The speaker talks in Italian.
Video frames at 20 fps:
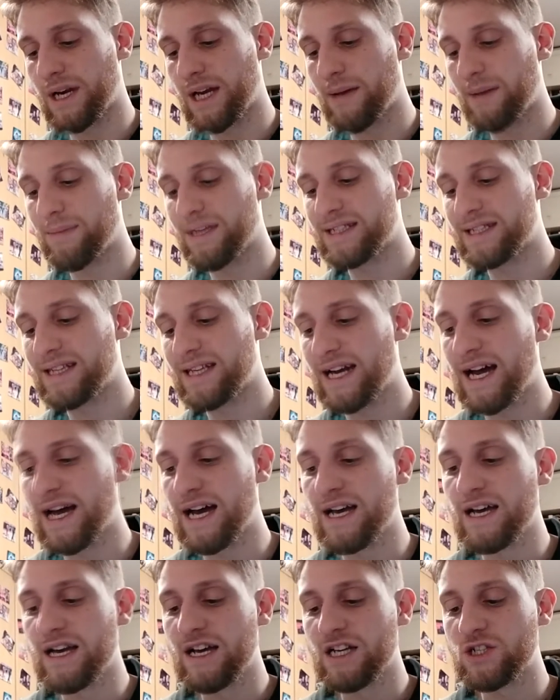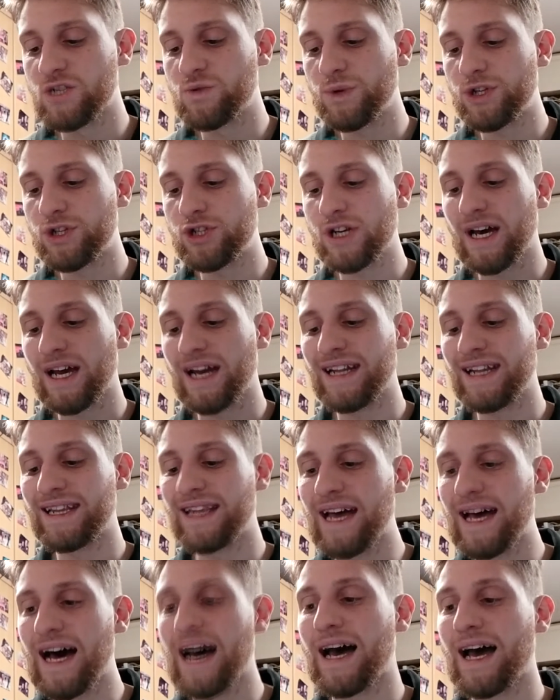perché basterà
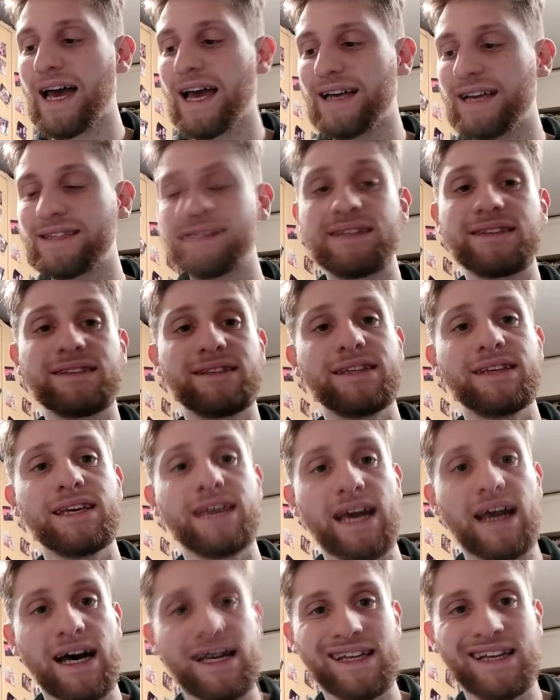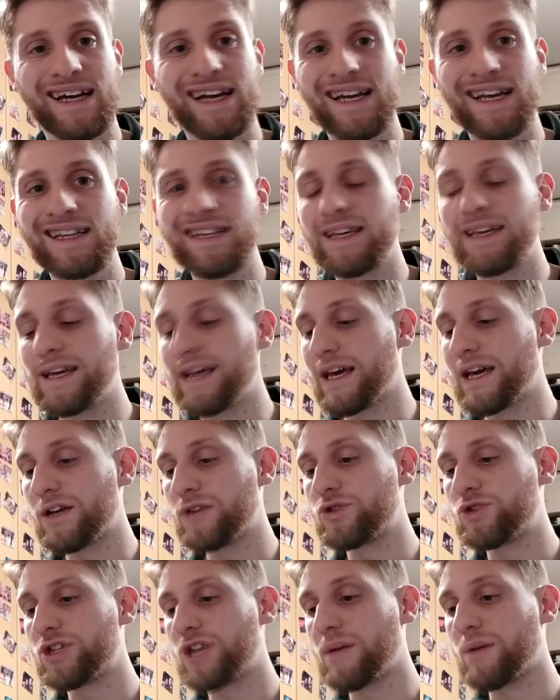switchare da SD ad HD e
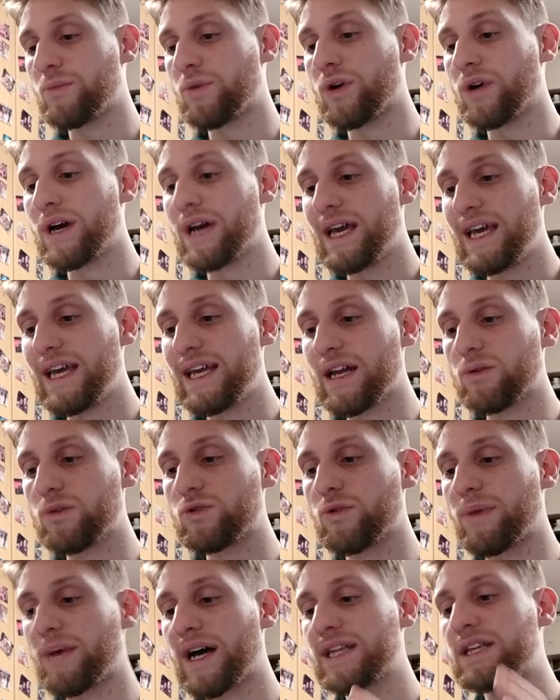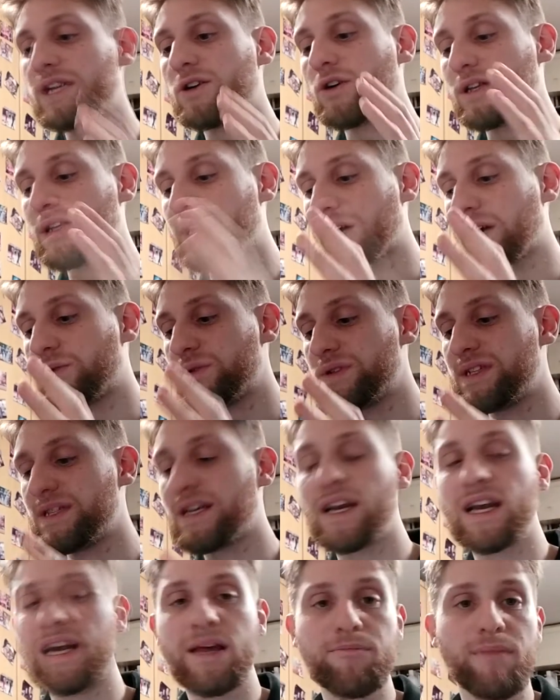riusciremo in automatico ad
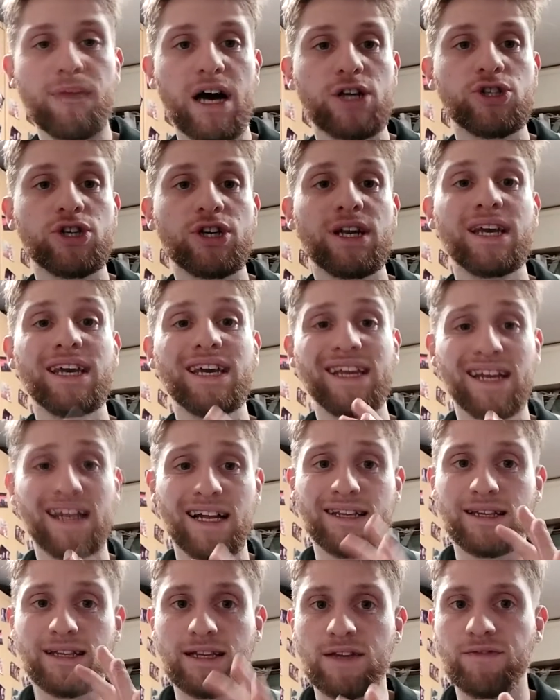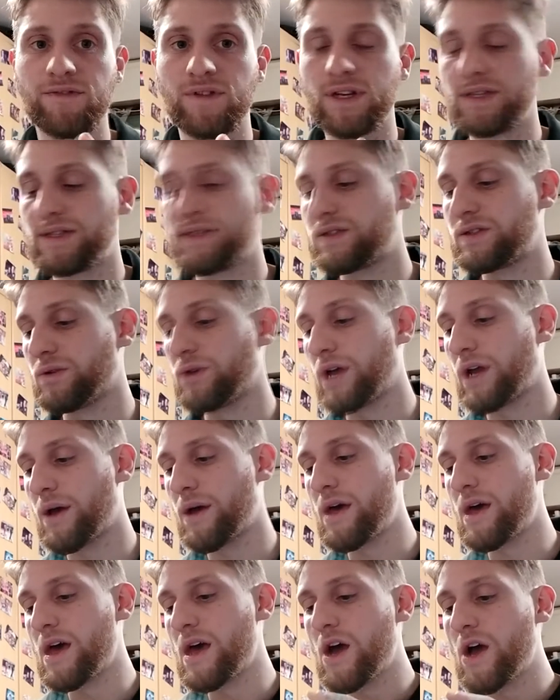acquisire le immagini in alta definizione